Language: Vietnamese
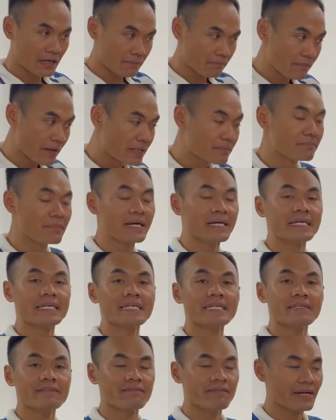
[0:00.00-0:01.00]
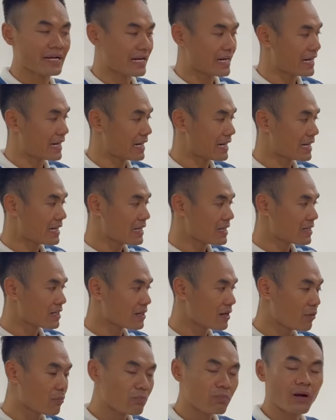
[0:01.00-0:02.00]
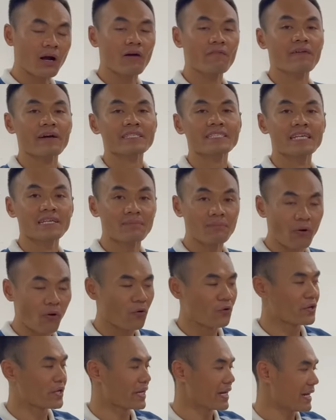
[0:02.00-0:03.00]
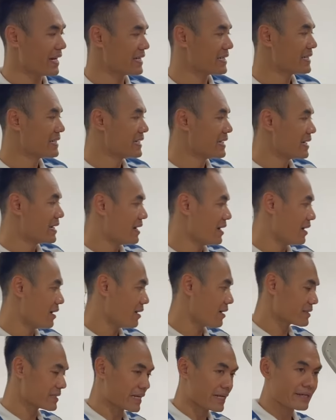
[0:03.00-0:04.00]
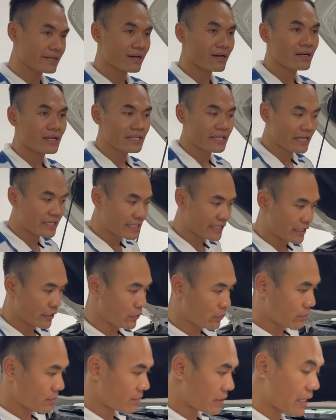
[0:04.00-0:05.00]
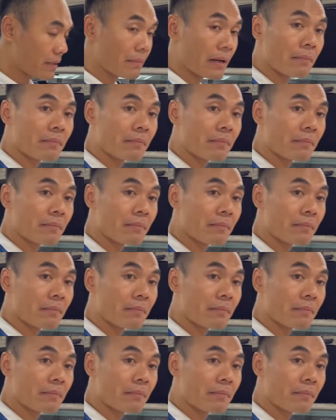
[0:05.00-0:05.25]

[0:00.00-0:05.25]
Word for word: bền bỉ và không có phát sinh mùi ha. chạy rất là dễ chịu. Khi mà